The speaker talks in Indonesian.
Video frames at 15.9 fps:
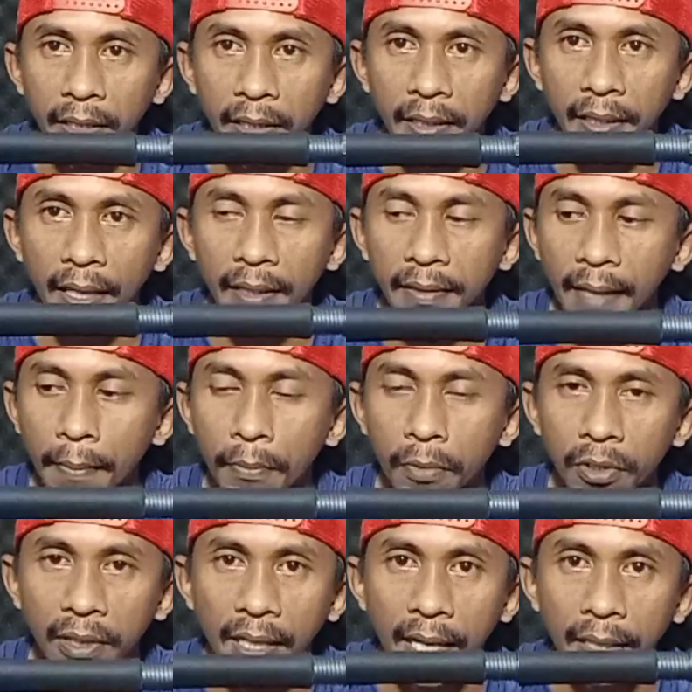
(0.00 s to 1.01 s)
Ini yang
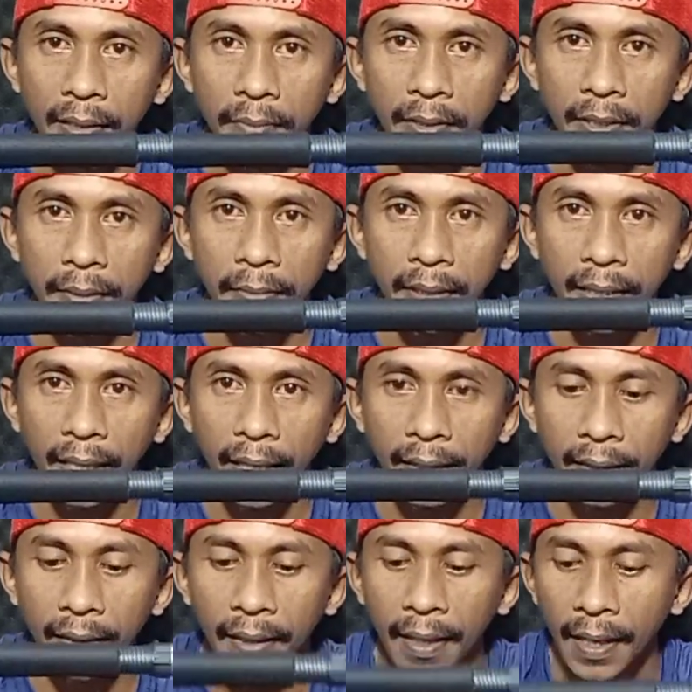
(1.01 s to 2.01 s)
sambung tengah teman-teman
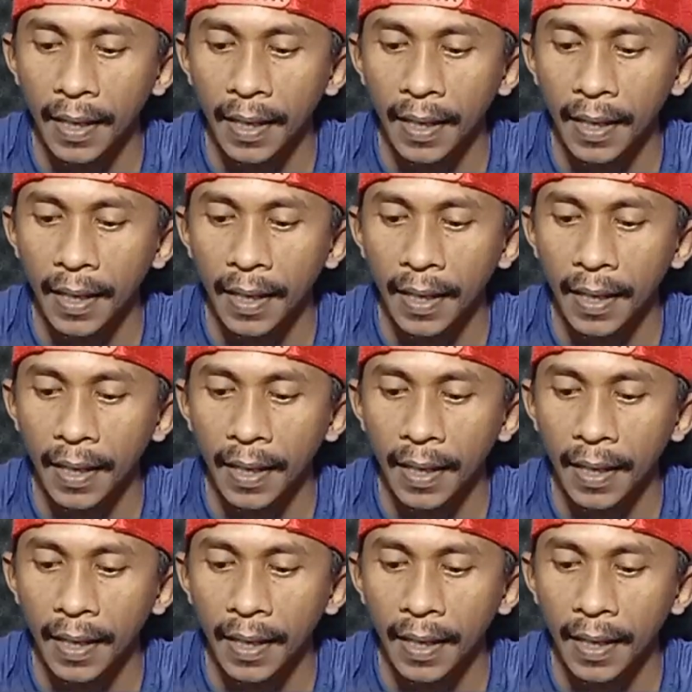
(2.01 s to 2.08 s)
dan